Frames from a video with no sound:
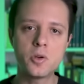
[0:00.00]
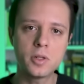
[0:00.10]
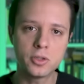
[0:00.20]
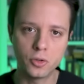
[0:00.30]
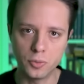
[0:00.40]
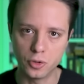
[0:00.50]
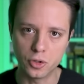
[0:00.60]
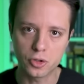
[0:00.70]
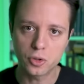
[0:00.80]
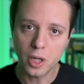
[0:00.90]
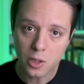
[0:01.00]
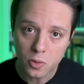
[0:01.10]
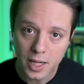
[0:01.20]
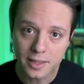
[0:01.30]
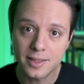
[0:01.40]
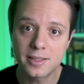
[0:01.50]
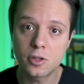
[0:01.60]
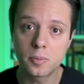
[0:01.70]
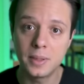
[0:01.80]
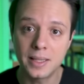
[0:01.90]
In questo modo solo alcune
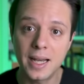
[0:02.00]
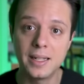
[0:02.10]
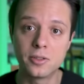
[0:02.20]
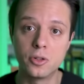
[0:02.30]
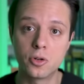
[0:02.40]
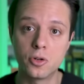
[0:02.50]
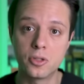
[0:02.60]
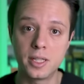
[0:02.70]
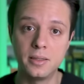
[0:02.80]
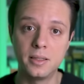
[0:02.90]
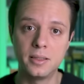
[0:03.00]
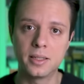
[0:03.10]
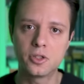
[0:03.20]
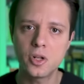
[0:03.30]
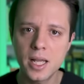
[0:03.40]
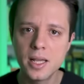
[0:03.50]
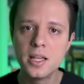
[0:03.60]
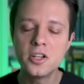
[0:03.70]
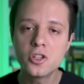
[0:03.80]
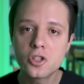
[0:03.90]
altezze orbitali sono consentite,
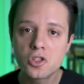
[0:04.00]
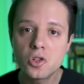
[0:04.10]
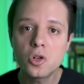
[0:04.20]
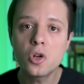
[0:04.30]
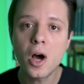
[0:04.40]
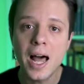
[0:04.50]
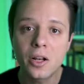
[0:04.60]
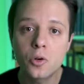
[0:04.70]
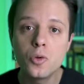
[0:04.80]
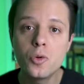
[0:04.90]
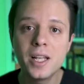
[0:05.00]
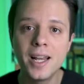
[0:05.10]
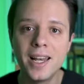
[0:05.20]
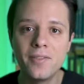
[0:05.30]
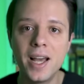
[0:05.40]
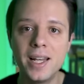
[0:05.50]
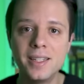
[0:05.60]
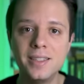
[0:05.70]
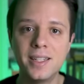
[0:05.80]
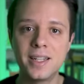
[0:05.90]
cioè solo alcuni
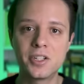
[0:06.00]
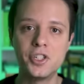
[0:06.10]
livelli di